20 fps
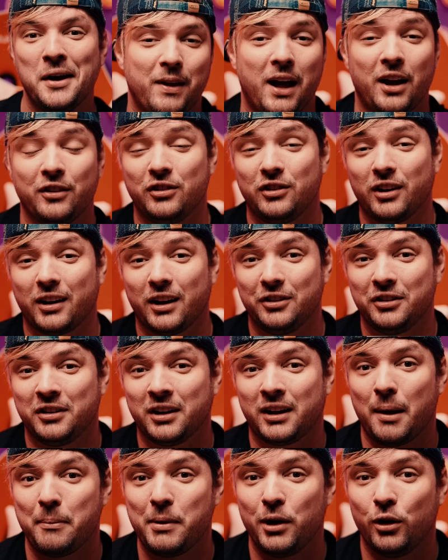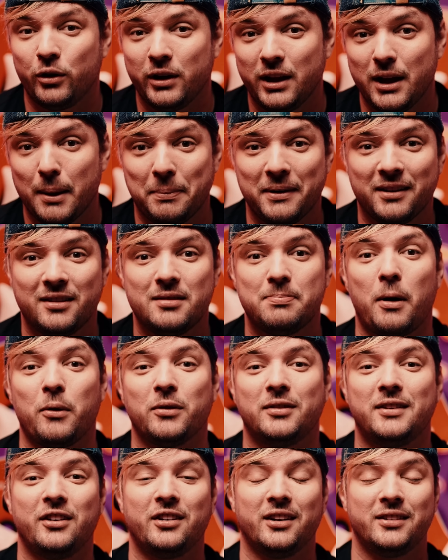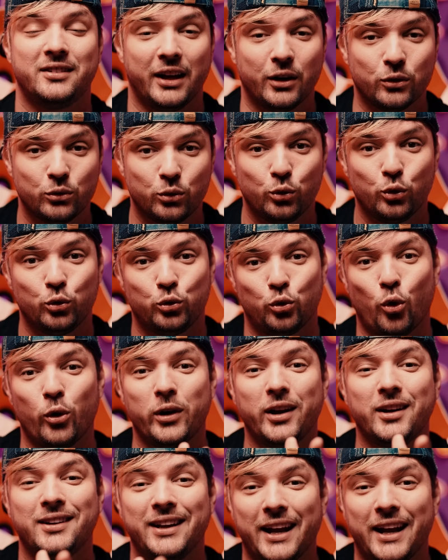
A gente acredita que a melhoria principal esteja dentro do drone,